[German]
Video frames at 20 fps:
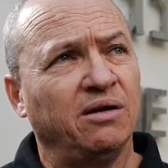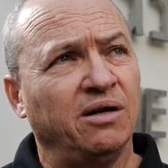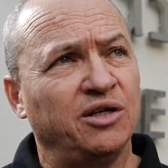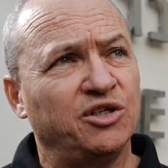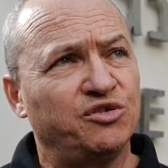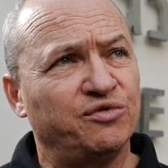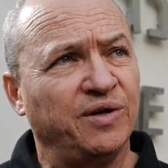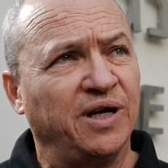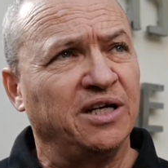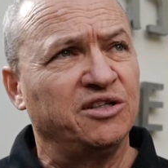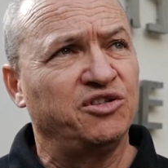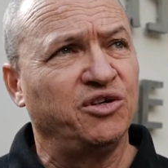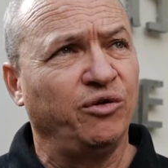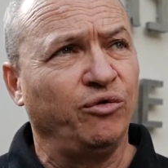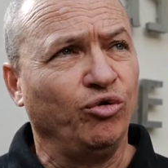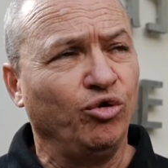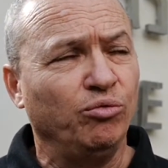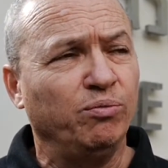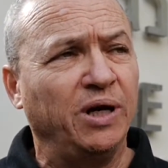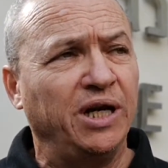es war
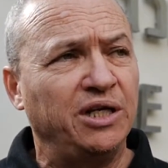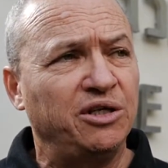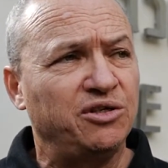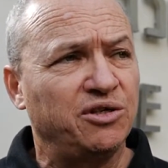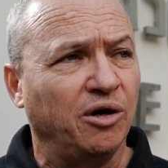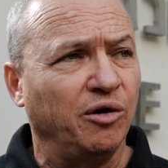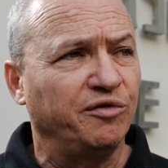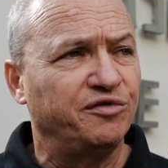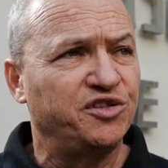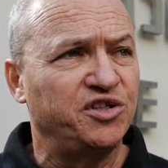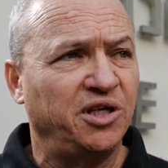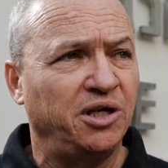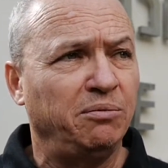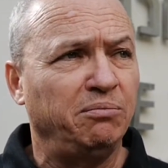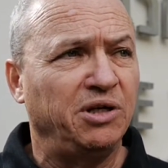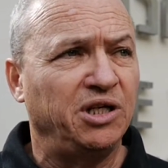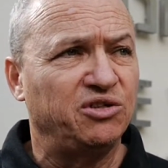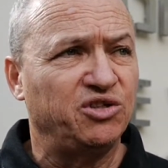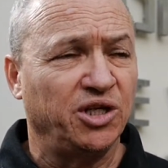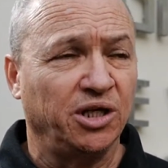sehr üblich, auf sie
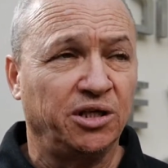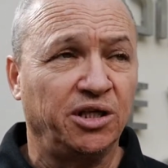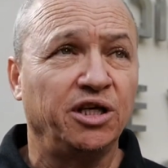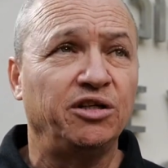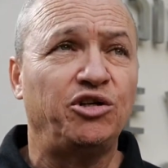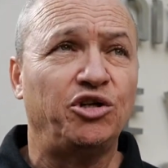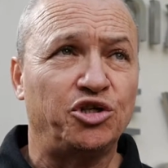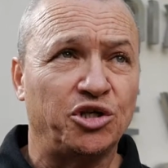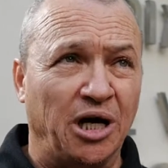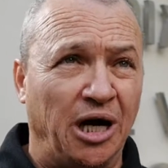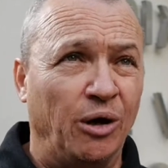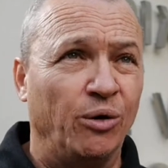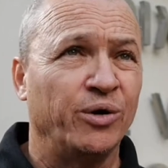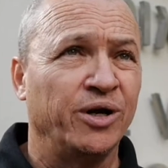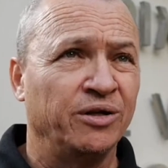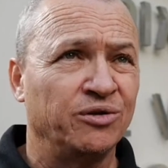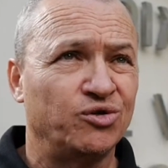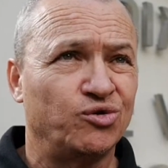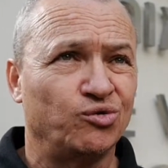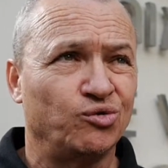mit äh, kritischen
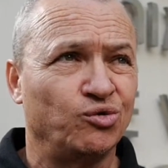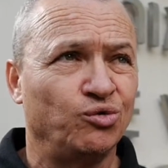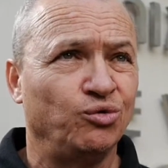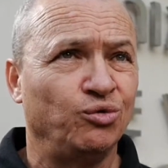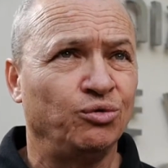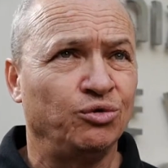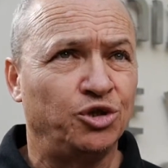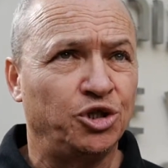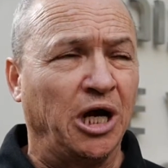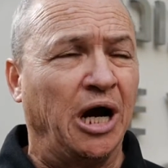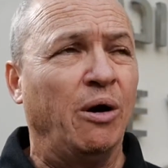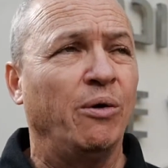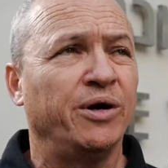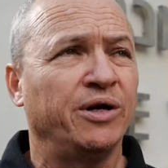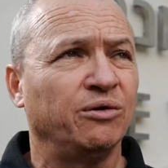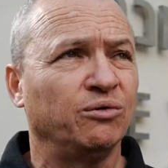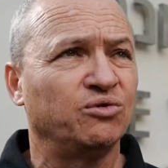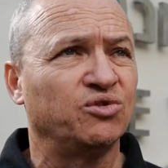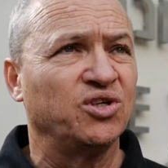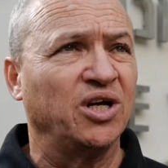Augen zu
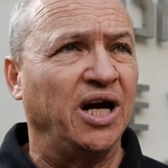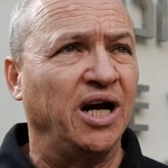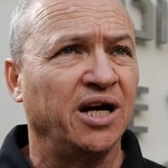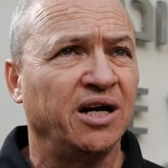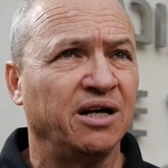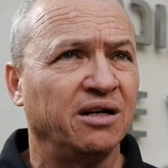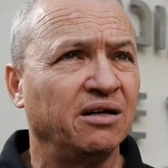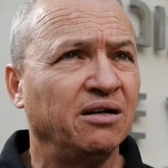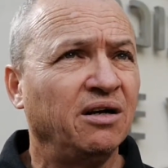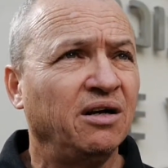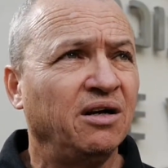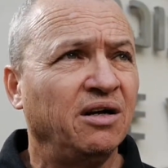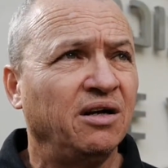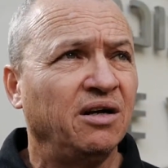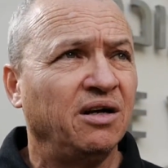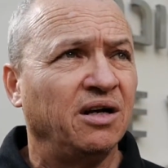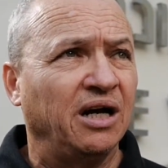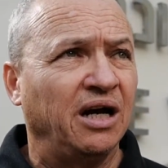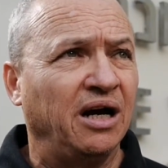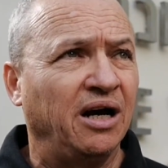schauen und sagen,
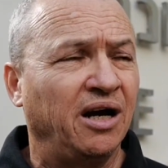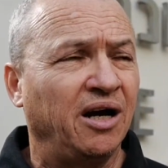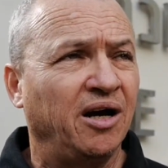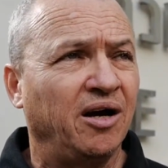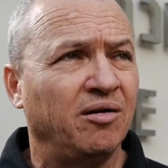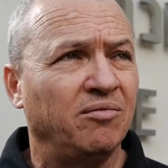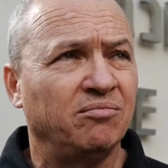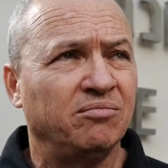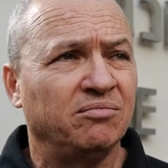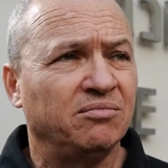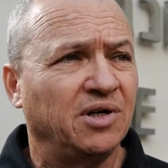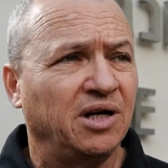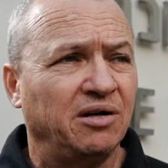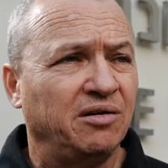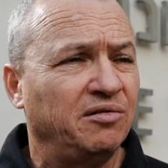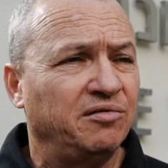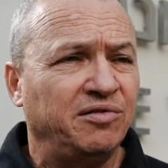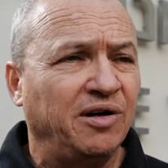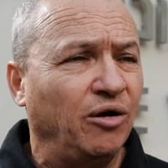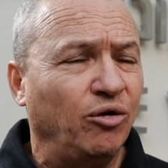ähm,
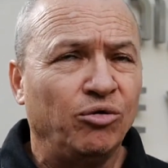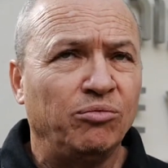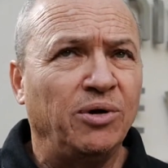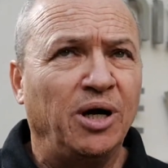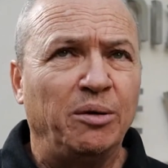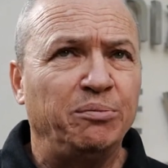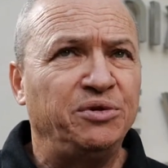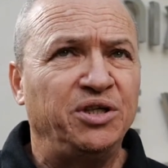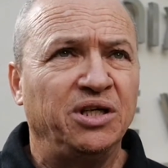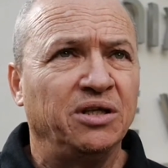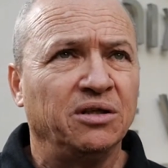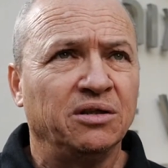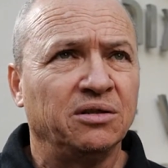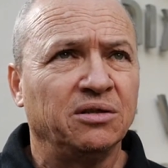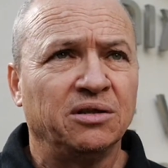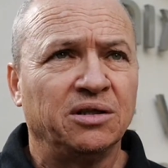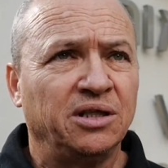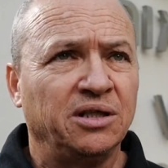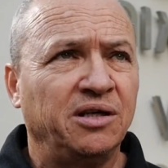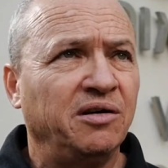warum habt
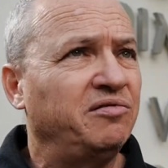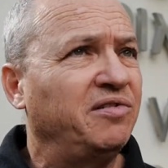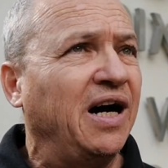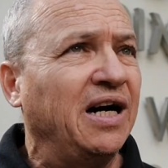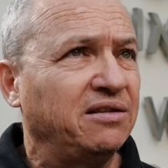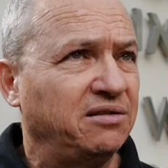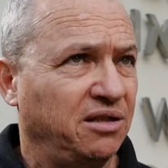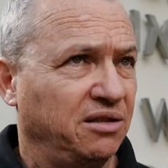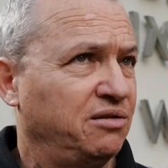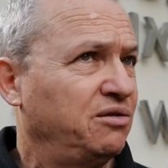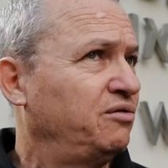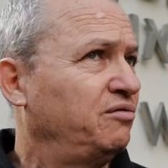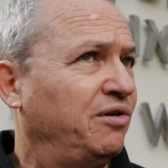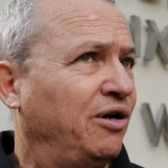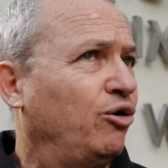ihr gewartet?